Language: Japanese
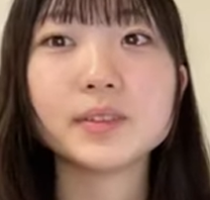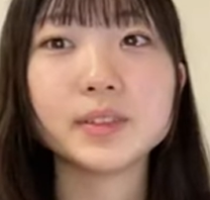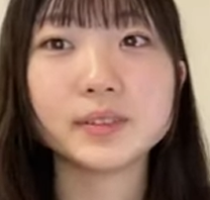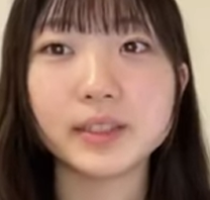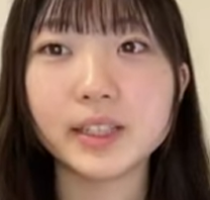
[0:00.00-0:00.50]

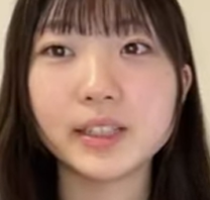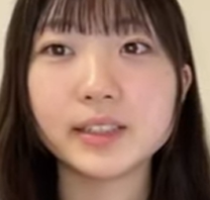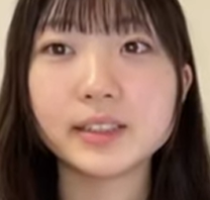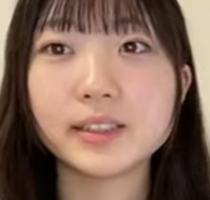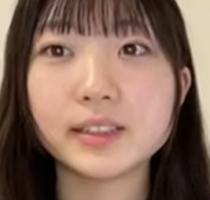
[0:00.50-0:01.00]
声はね
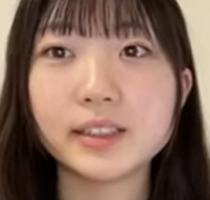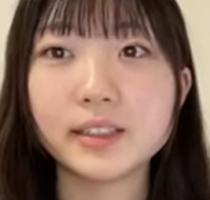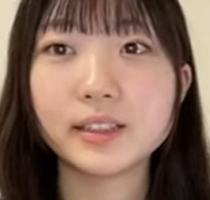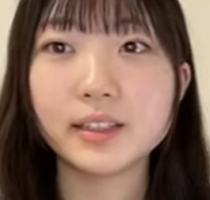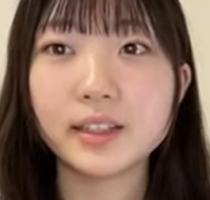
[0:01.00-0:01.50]

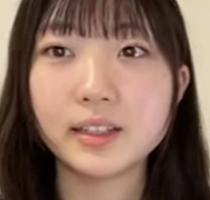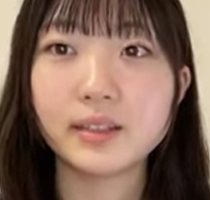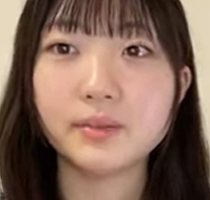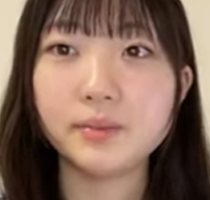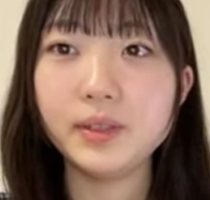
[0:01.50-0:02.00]

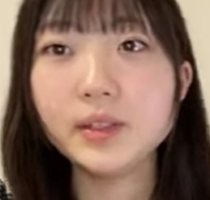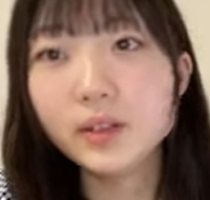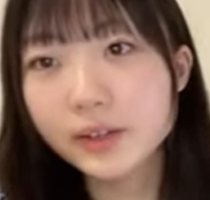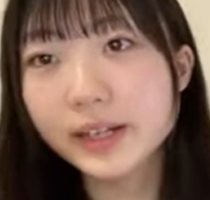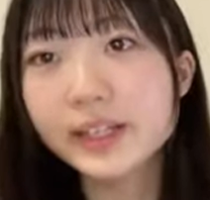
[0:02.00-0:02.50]
みゆ
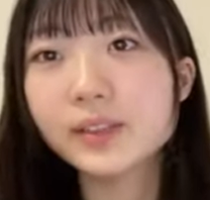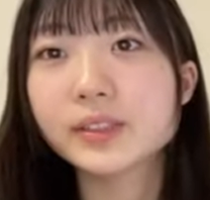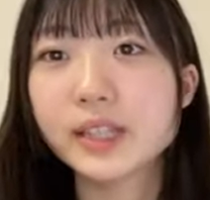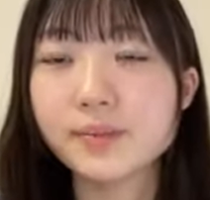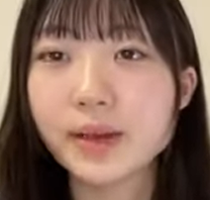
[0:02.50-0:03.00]
ほありがとう
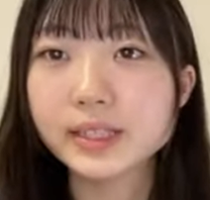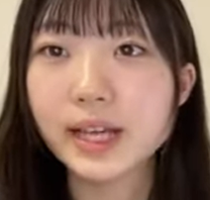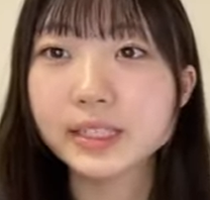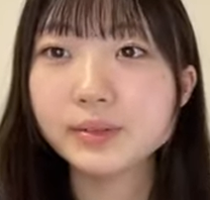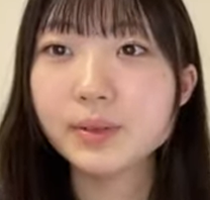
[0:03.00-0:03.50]
ございます
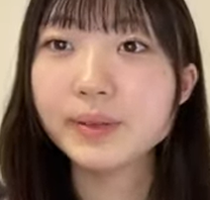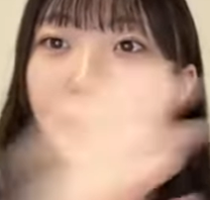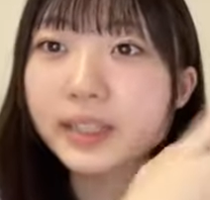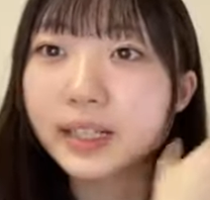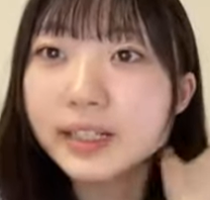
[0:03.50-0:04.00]
はじめま
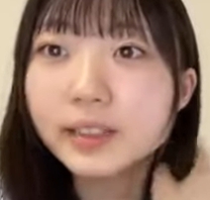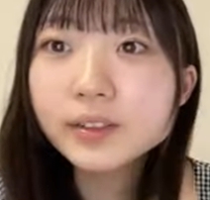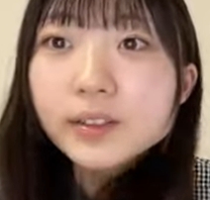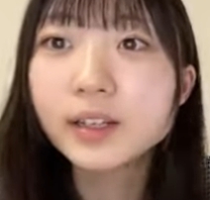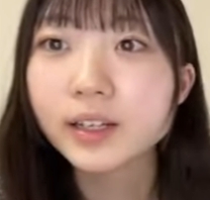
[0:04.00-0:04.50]
してありが
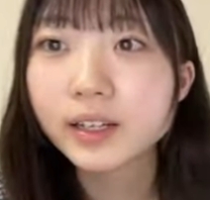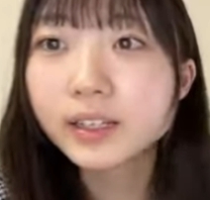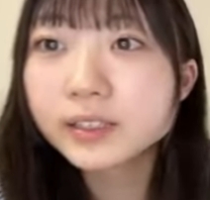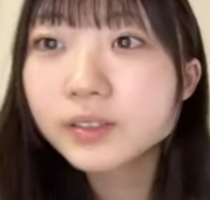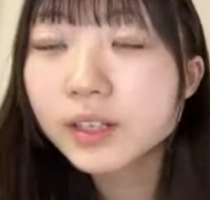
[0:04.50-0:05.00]
とう
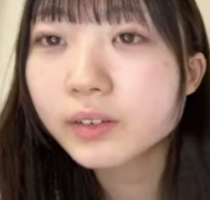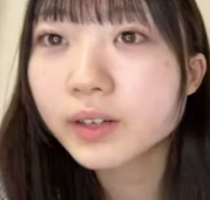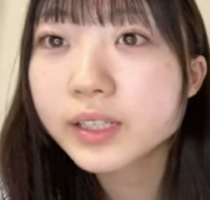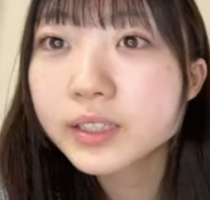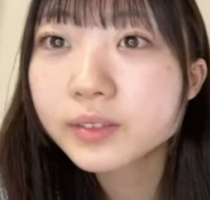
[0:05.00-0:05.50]
朝ごはんお
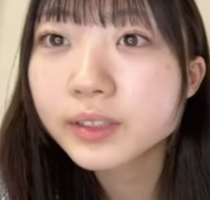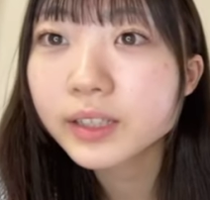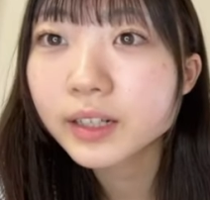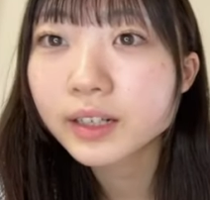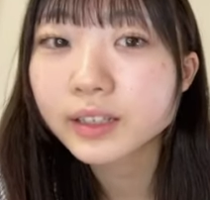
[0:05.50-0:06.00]
配信終わっ
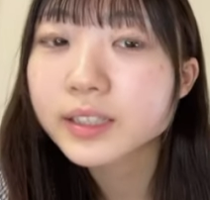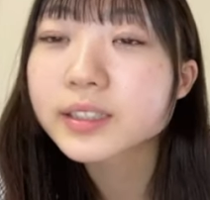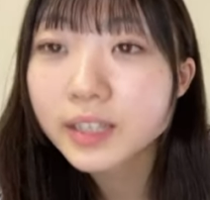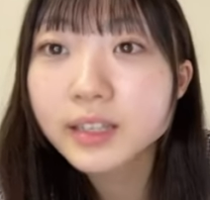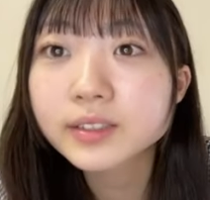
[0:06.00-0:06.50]
てからで
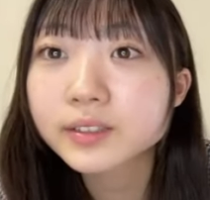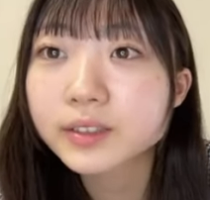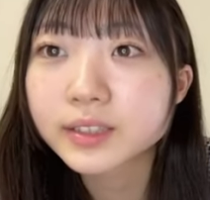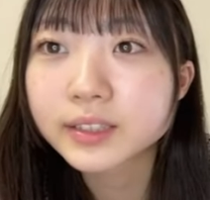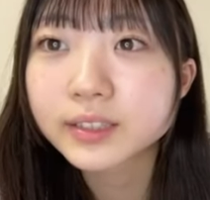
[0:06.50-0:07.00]
すねそう
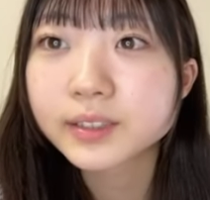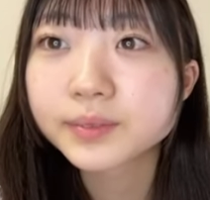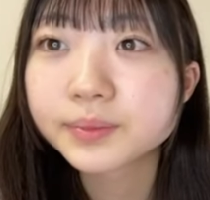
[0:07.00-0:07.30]
です